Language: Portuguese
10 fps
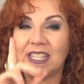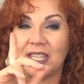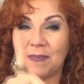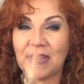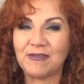
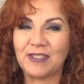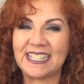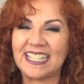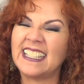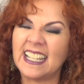aqui para
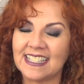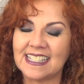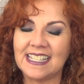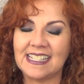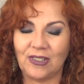você na
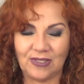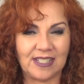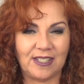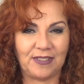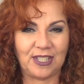descrição
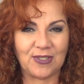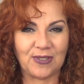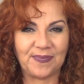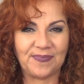desse vídeo.